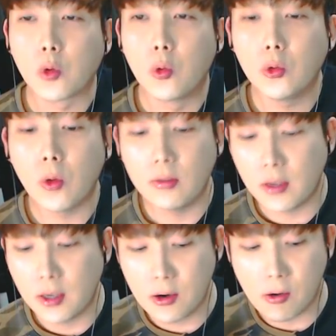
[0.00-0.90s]

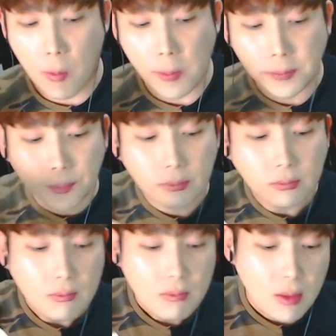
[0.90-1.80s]
고소한데요.
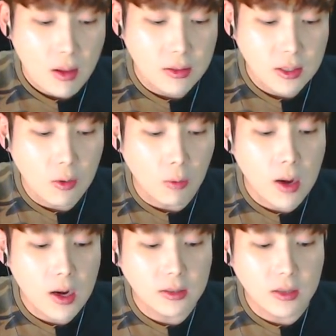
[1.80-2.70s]
참
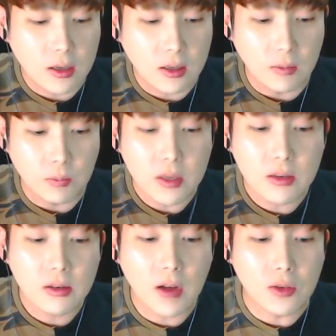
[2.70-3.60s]
언밸런스한 게
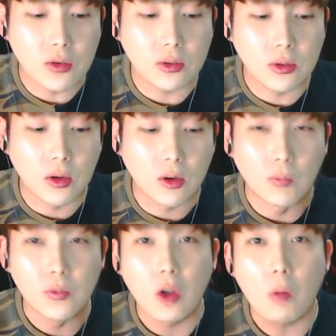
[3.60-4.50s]
피클을 안 줬어.
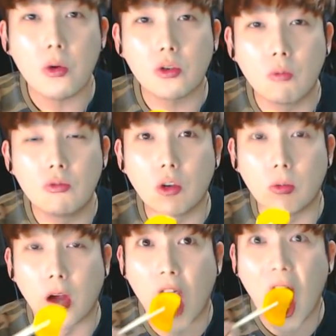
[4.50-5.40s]
떡볶이
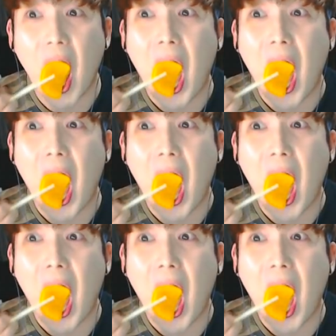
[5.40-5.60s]
전문점이라.